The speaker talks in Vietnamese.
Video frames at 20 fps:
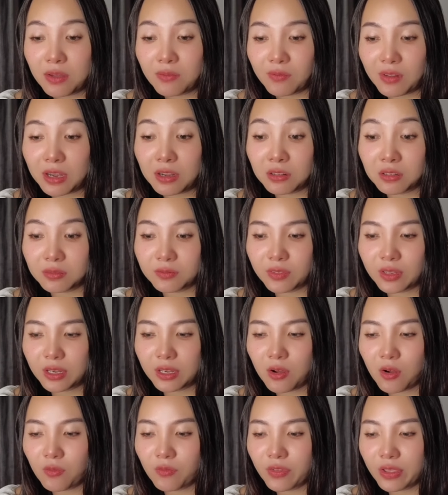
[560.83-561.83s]
Và lượng
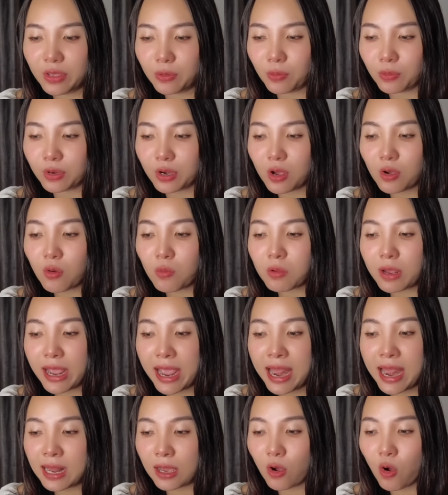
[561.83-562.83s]
video view của nó cũng
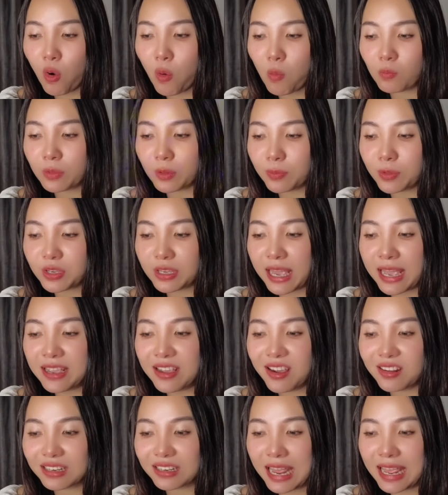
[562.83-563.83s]
khá là ổn, giống như cái
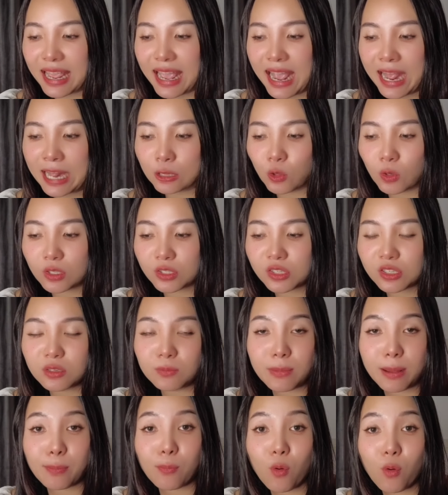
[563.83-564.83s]
gần đây hai tuần trước
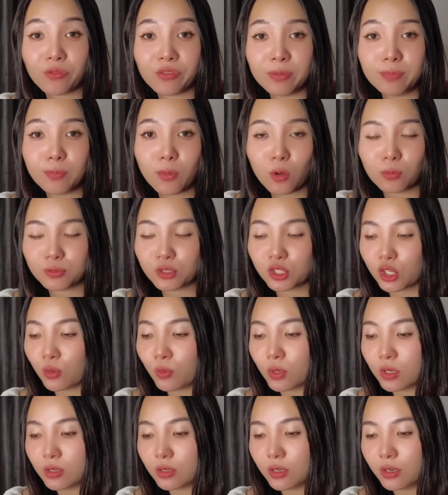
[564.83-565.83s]
mà một phẩy một triệu
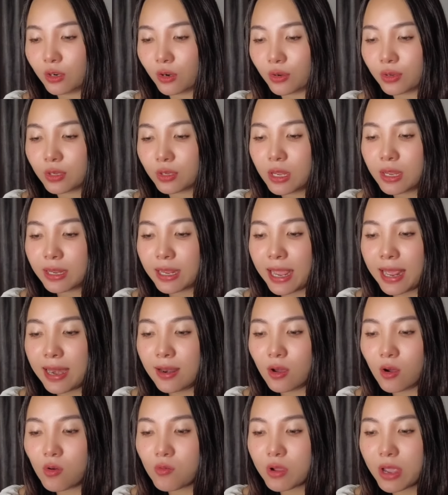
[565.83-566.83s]
người rồi. Khá là
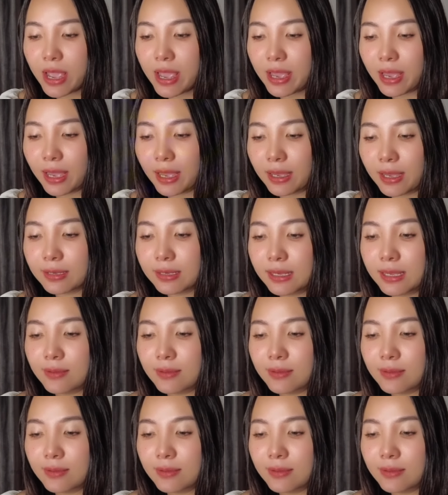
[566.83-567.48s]
ok ha.